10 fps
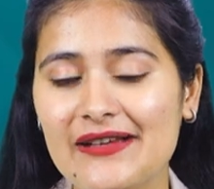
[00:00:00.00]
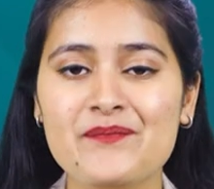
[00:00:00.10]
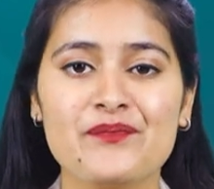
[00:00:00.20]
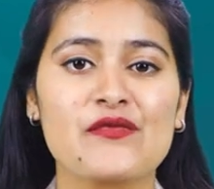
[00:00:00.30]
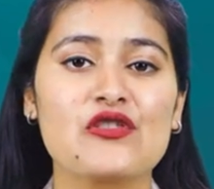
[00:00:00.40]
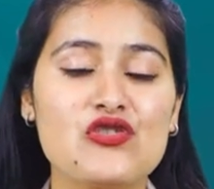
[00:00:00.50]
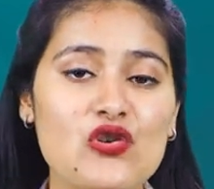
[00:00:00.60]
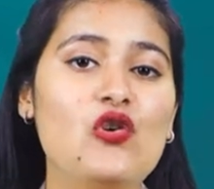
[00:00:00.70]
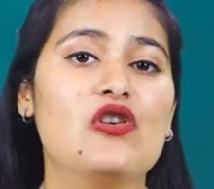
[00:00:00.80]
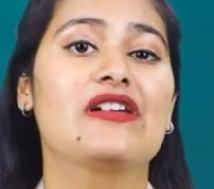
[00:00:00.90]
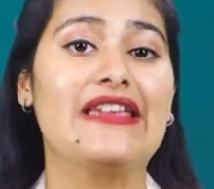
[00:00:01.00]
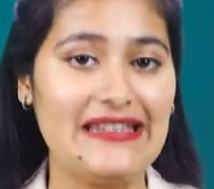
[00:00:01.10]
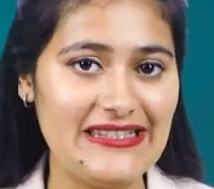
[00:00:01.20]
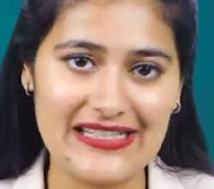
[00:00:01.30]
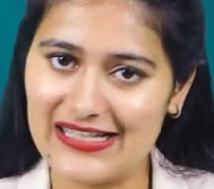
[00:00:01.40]
है जो
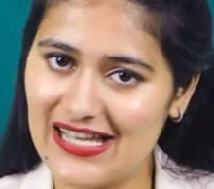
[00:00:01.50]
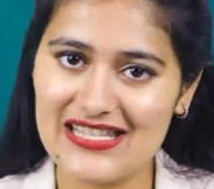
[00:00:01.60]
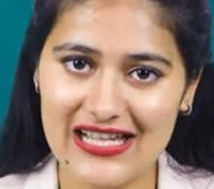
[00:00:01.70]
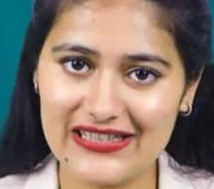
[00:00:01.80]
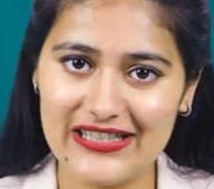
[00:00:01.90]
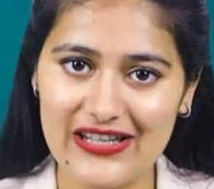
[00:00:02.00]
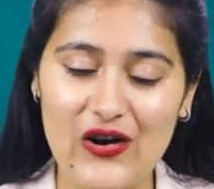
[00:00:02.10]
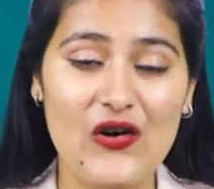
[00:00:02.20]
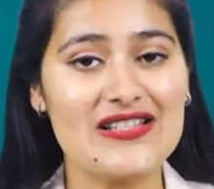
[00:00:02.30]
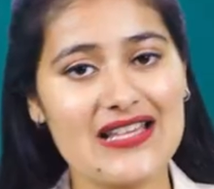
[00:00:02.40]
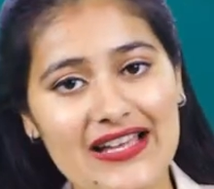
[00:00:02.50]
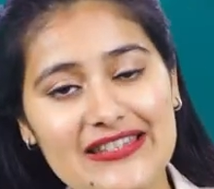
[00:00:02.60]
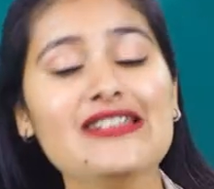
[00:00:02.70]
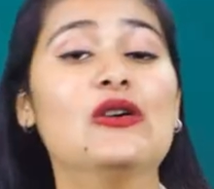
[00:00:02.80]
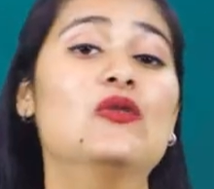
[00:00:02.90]
खेती करना चाहते हैं और
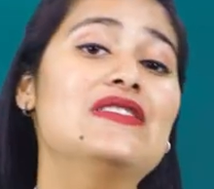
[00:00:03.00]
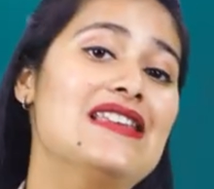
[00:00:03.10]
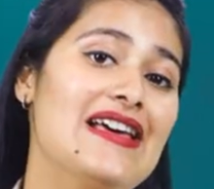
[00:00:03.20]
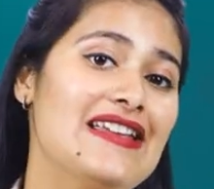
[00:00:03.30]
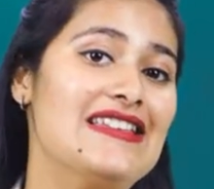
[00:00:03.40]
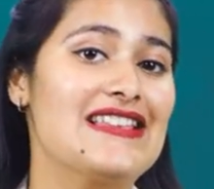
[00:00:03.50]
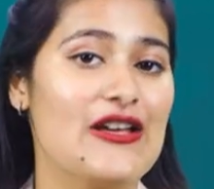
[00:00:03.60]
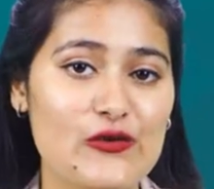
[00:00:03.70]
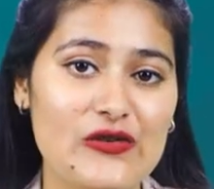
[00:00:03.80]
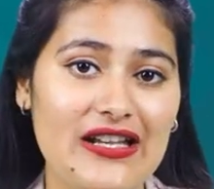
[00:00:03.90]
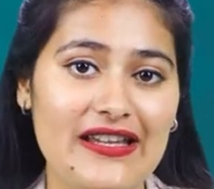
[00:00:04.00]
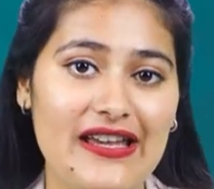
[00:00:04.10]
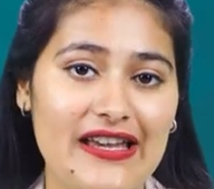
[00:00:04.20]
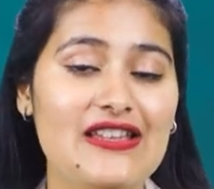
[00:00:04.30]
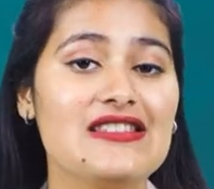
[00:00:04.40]
साथ ही उन सारे किसानों के
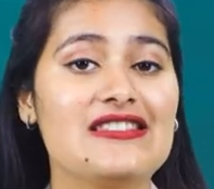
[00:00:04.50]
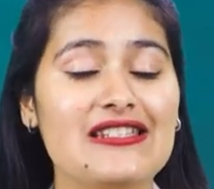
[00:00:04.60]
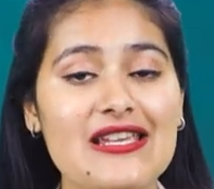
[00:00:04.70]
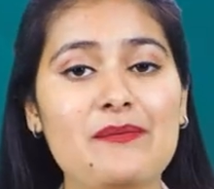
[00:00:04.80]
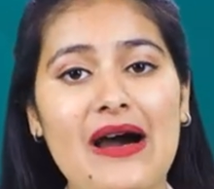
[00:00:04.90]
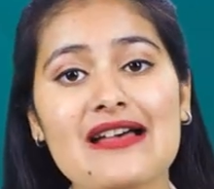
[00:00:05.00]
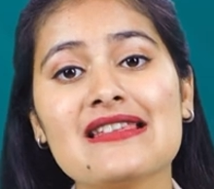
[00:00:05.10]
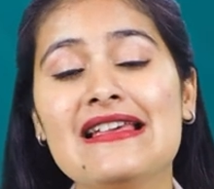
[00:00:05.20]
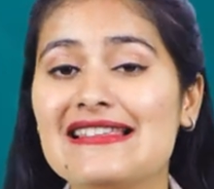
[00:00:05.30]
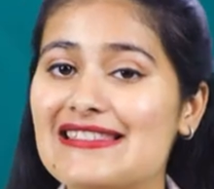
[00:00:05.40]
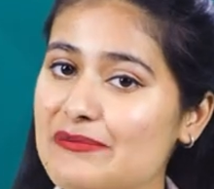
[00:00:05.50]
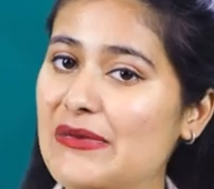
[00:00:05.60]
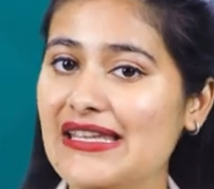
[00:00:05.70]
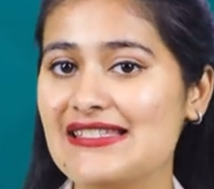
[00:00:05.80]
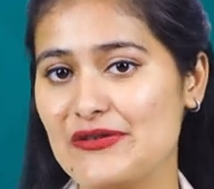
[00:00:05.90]
लिए हैं जिनके पास
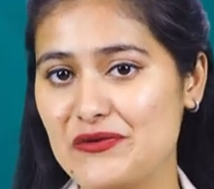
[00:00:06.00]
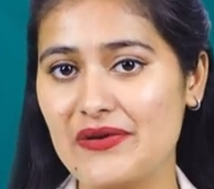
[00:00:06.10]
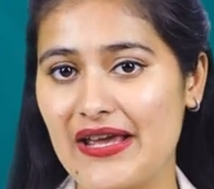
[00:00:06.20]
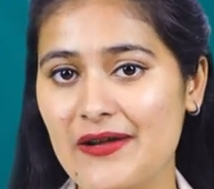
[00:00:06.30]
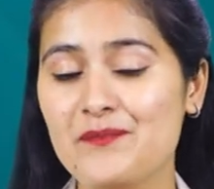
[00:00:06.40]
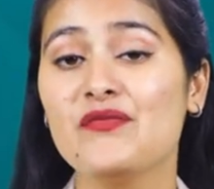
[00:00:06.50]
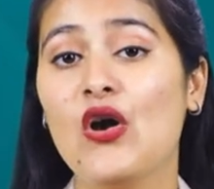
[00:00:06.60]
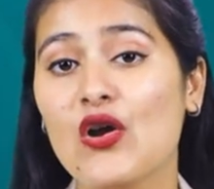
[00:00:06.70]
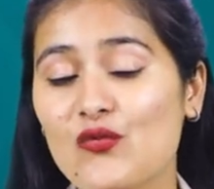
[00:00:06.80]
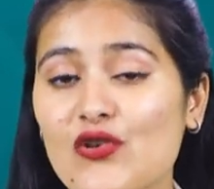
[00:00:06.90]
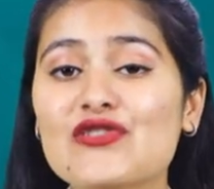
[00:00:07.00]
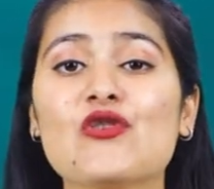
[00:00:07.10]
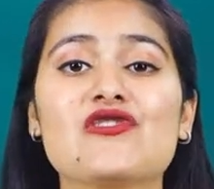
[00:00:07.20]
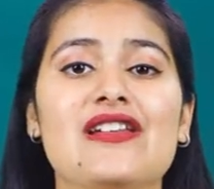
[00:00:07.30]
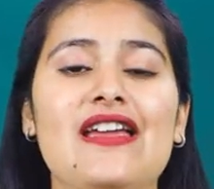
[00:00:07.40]
ज़मीन ज़रूर है और वो
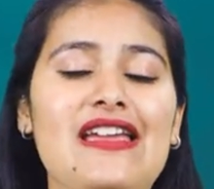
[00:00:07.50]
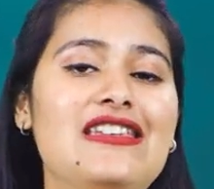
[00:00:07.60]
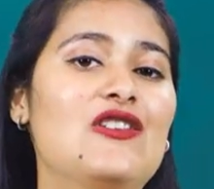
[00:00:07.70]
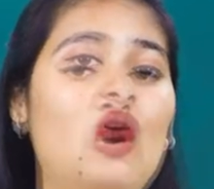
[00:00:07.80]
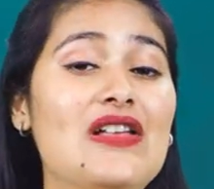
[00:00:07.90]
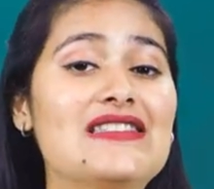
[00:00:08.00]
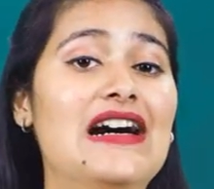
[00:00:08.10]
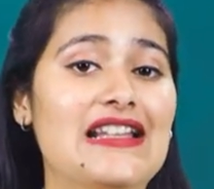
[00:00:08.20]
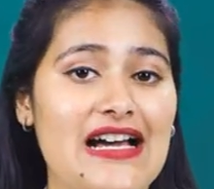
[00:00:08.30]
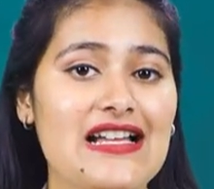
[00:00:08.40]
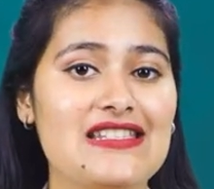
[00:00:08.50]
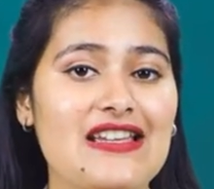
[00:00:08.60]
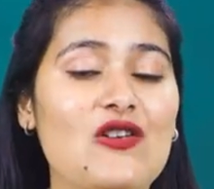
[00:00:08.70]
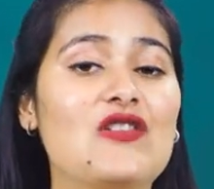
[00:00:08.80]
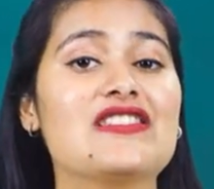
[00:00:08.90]
सोच रहे हैं कि कौन सा अनाज
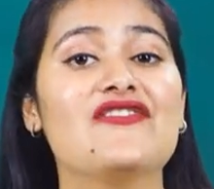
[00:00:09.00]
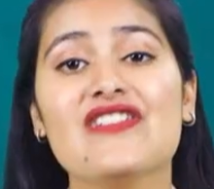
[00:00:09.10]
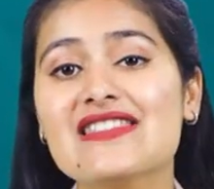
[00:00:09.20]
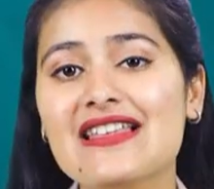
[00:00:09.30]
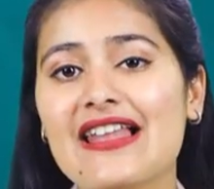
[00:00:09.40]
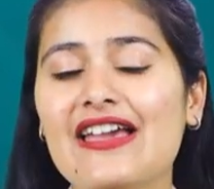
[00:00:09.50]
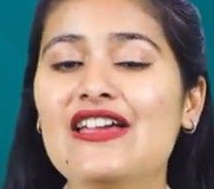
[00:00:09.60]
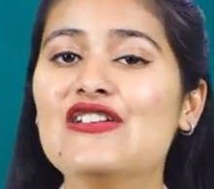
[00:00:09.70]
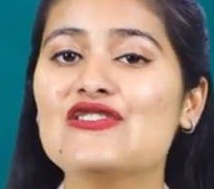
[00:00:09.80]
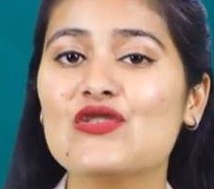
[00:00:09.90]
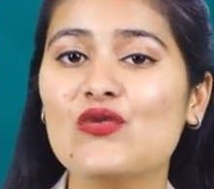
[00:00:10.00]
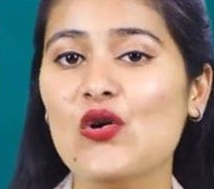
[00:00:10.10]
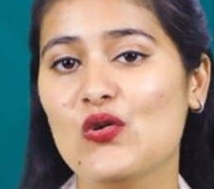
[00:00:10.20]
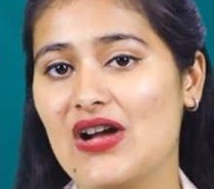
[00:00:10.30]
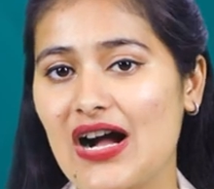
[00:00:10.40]
है कौन सा फसल है जो
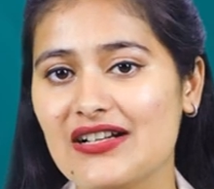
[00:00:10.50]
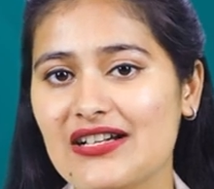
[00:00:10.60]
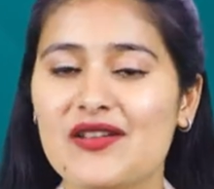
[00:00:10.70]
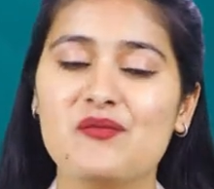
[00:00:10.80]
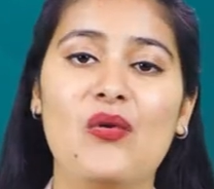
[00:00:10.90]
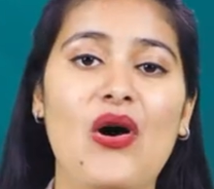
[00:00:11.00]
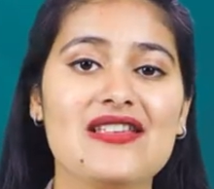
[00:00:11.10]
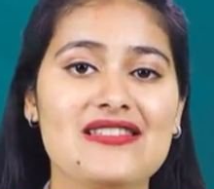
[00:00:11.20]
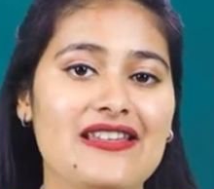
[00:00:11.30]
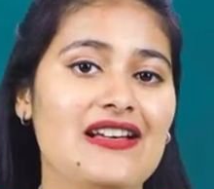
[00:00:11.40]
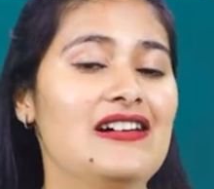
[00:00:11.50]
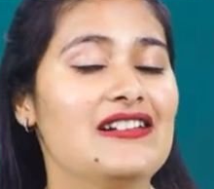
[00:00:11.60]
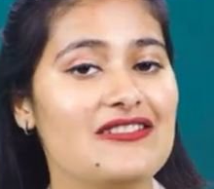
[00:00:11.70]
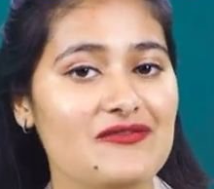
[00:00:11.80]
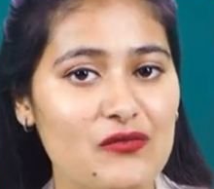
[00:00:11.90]
वो उगा कर बहुत ज़्यादा
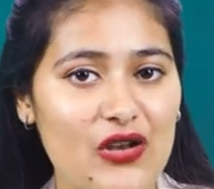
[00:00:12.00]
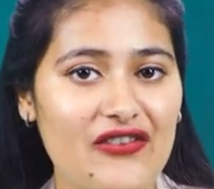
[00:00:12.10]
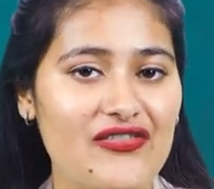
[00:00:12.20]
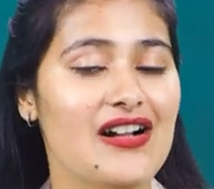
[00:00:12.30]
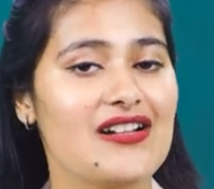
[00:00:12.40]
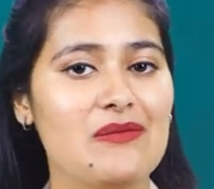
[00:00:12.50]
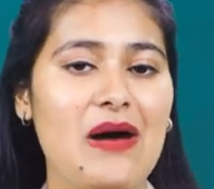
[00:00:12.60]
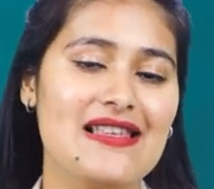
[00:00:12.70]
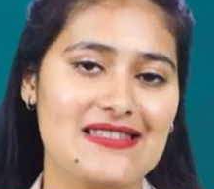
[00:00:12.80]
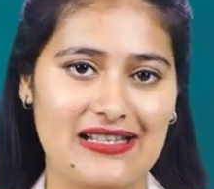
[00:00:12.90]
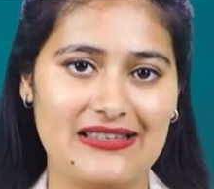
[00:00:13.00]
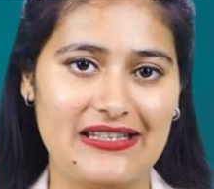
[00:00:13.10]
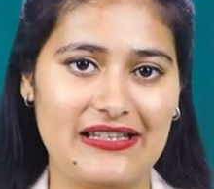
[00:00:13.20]
मुनाफा कमा सकते